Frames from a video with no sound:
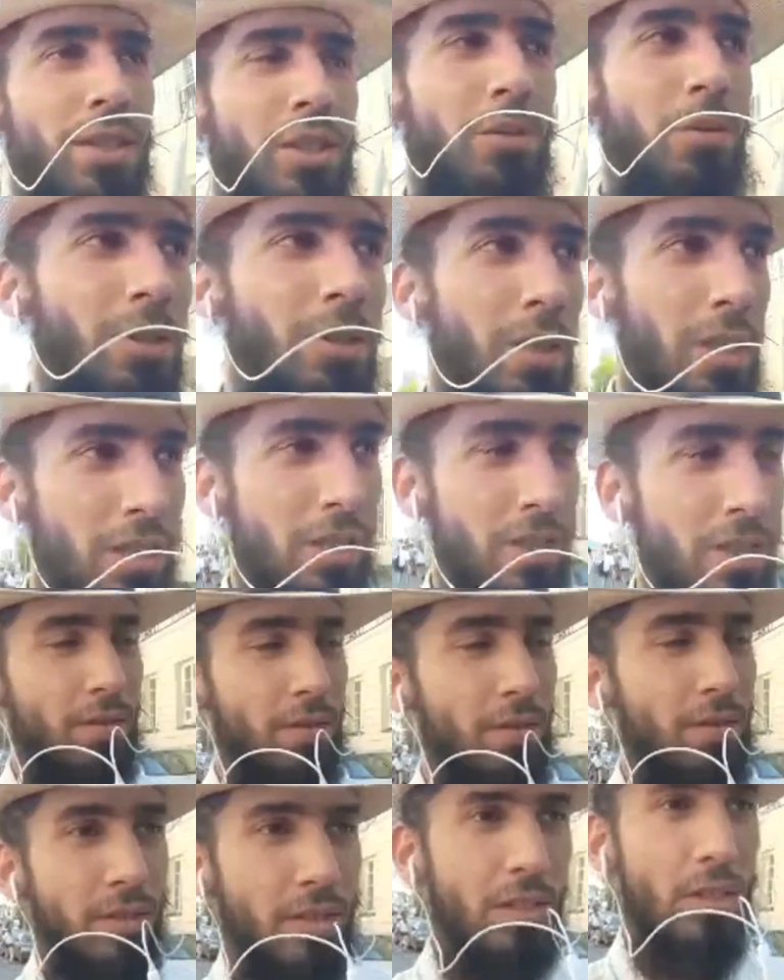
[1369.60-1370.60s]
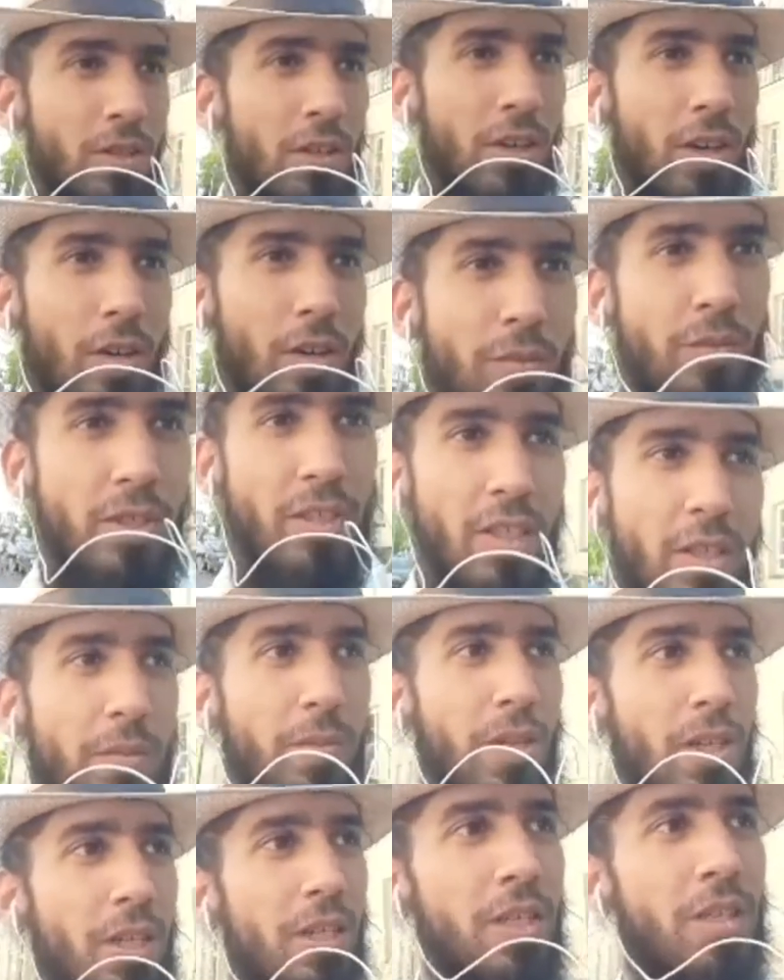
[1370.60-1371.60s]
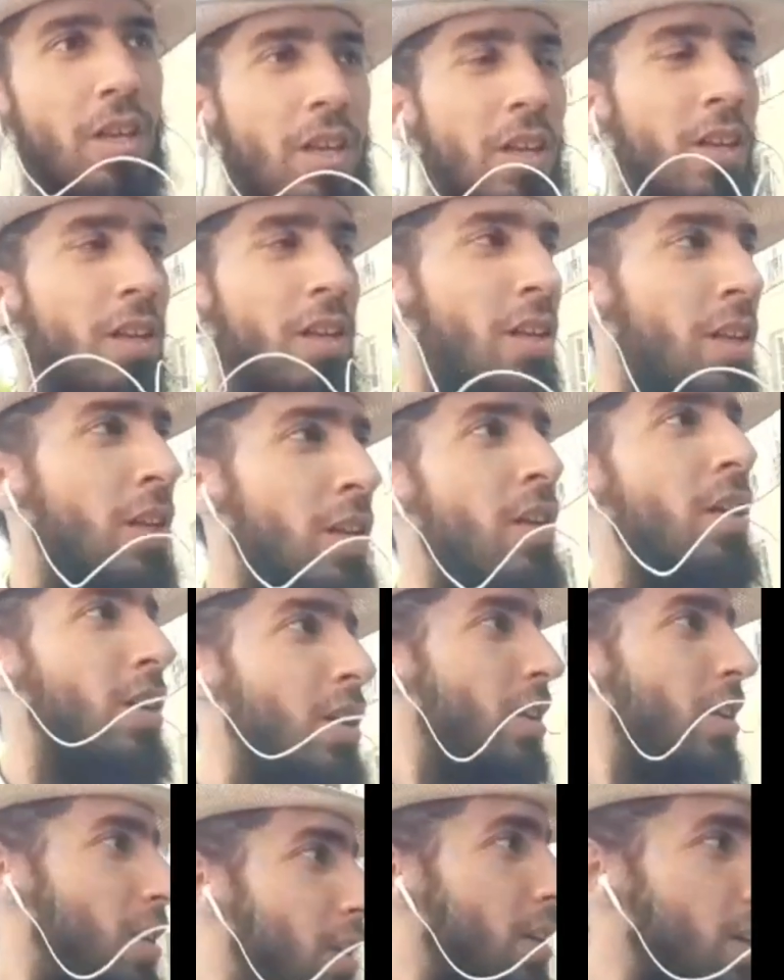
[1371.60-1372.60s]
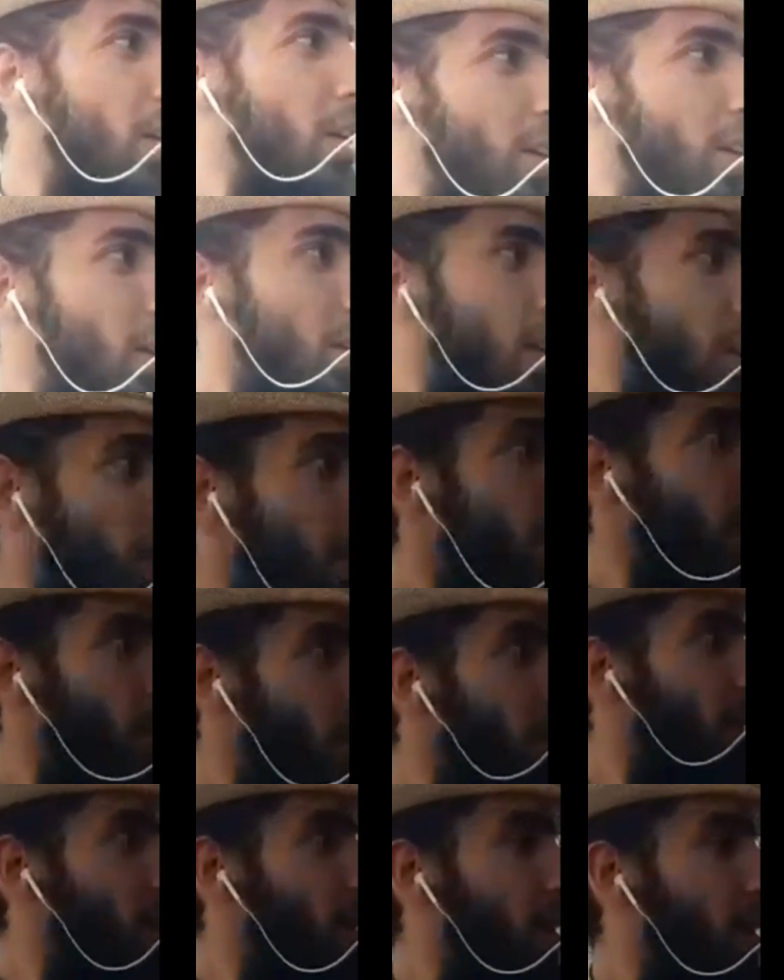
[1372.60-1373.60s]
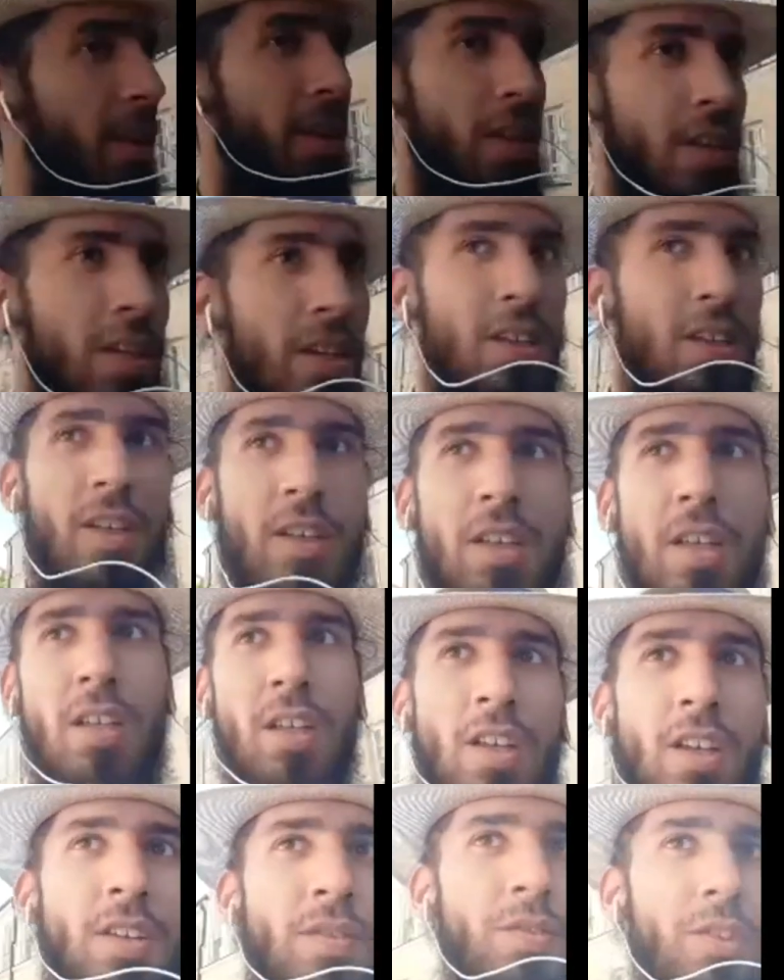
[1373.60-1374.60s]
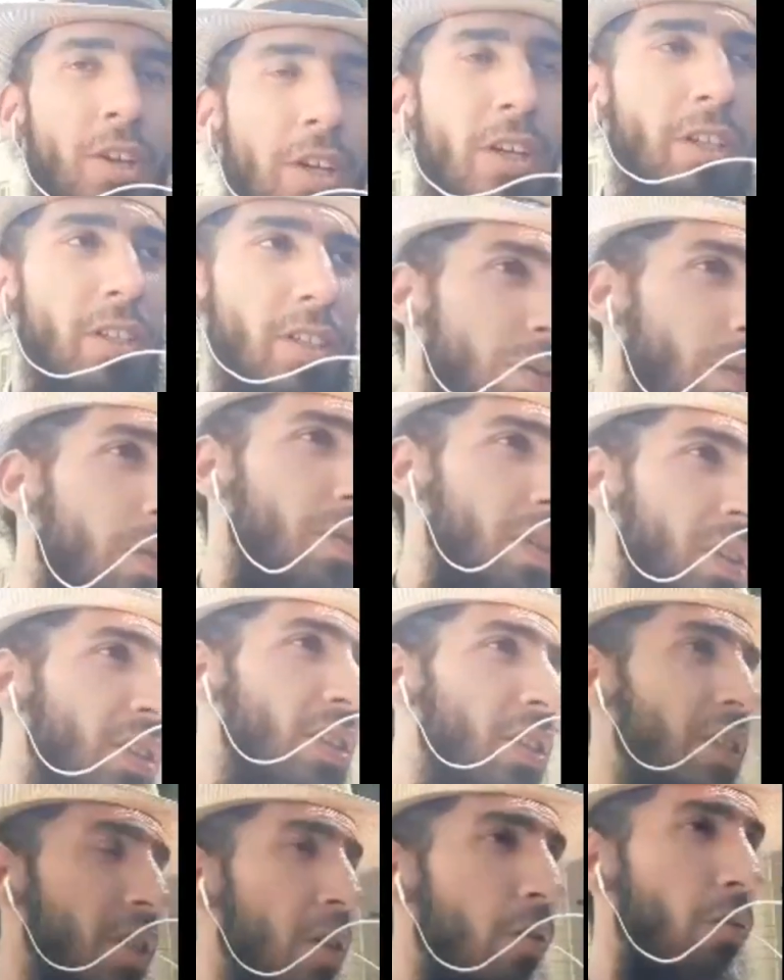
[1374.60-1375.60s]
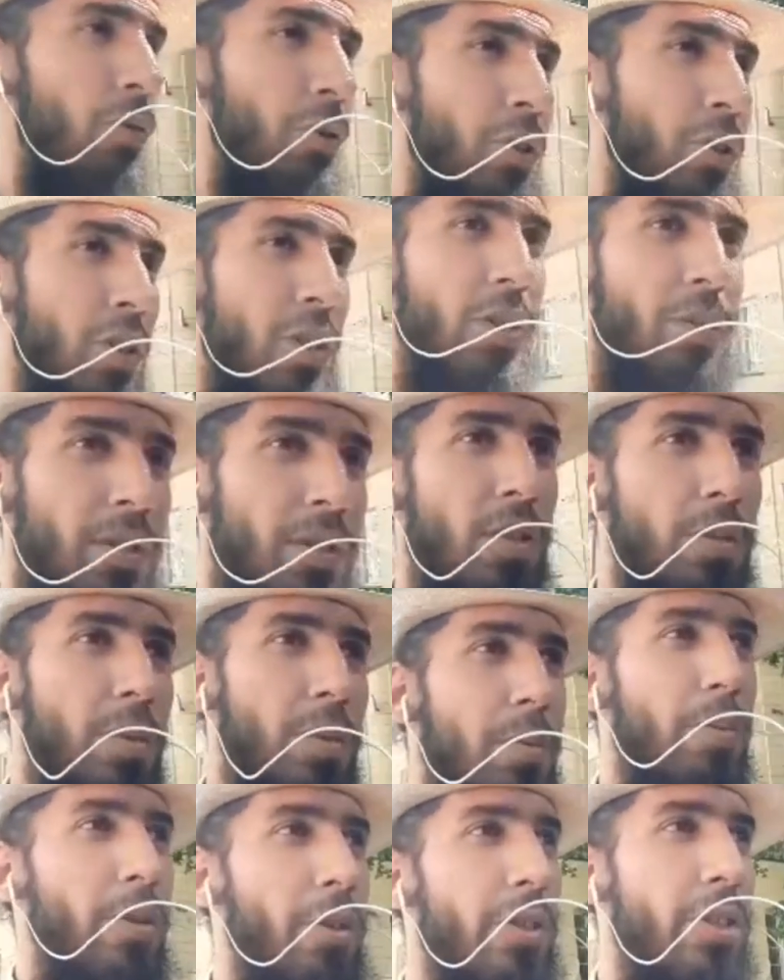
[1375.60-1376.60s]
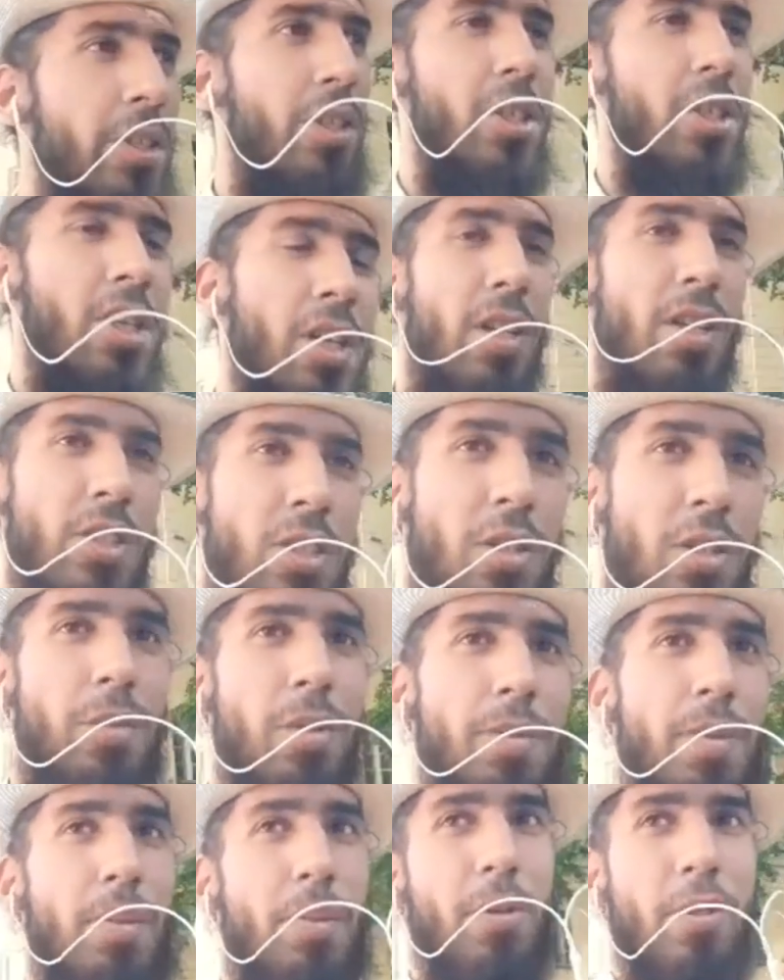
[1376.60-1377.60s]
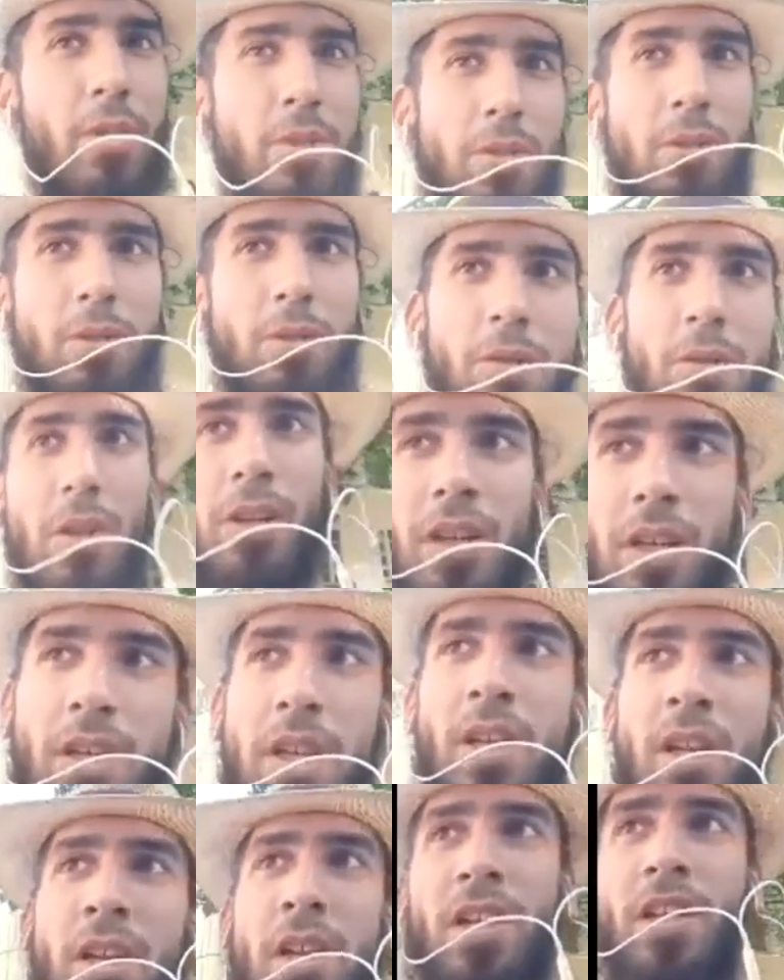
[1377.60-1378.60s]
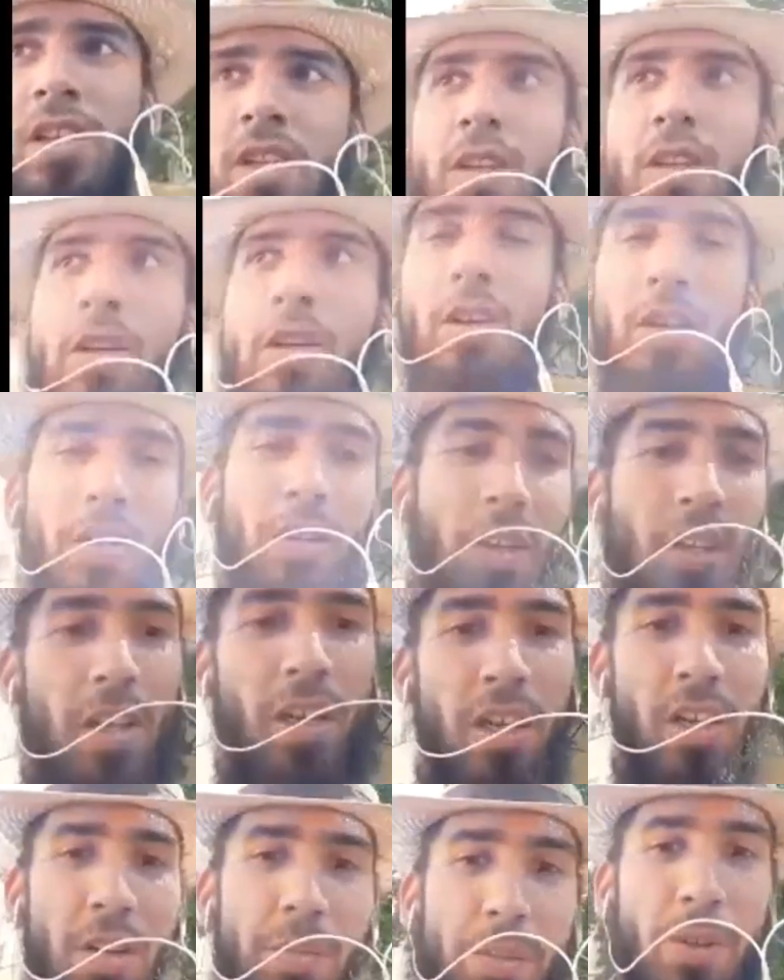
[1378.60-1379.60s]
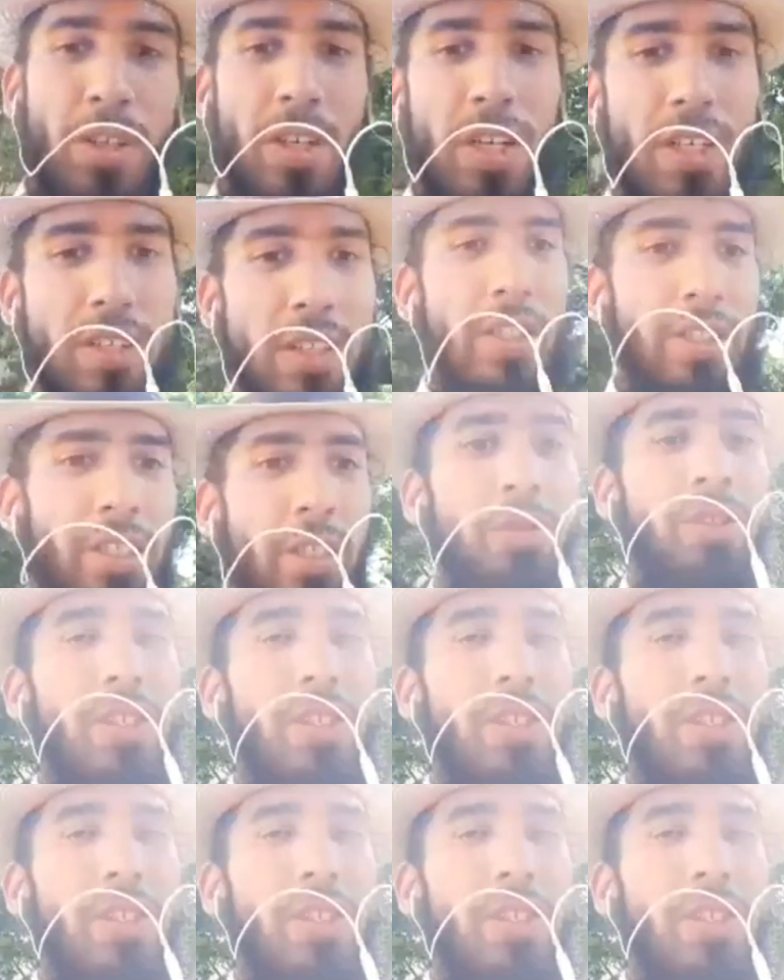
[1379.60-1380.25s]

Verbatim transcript: no i co, to tu dużo mówić, tak? Wyszło jak wyszło, jest naprawdę okropny ten marsz. E, to jest tylko wywiedzenie ludzi, żeby sobie pokrzyczeli, żeby po prostu E,